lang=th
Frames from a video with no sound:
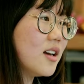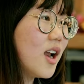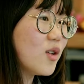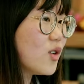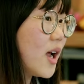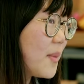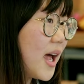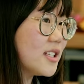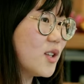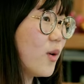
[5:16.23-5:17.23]
เราต้องทำ
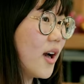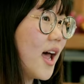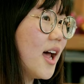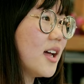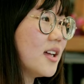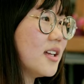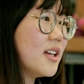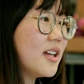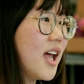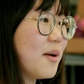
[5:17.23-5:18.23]
งานส่งนะ
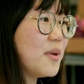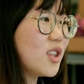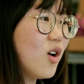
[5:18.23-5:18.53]
งานมัน